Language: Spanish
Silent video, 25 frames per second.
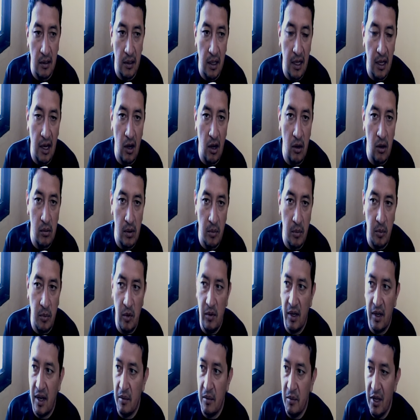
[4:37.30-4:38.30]
la obra
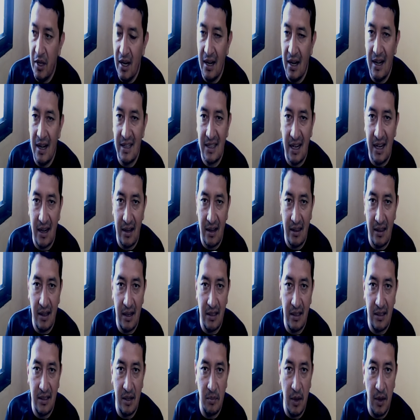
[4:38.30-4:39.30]
pública. Miren las
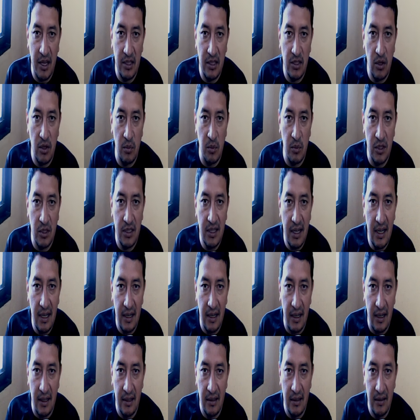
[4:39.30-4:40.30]
carreteras del país como
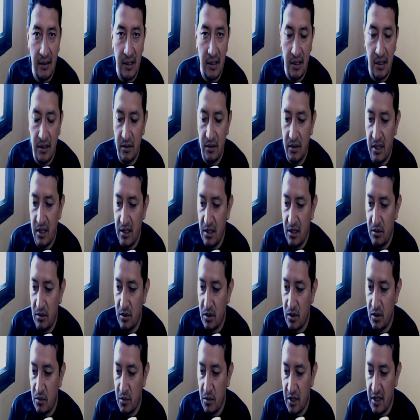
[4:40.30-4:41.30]
está. Es una
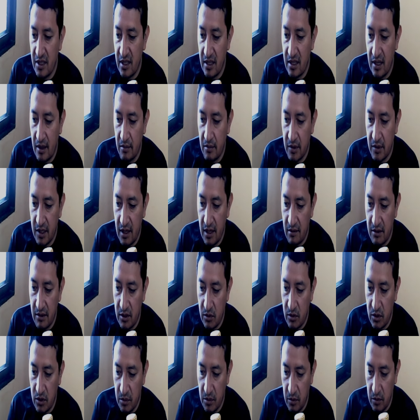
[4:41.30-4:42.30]
situación bastante lamentable,
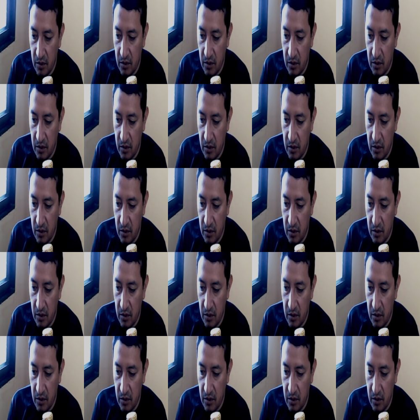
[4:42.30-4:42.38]
escuchemos.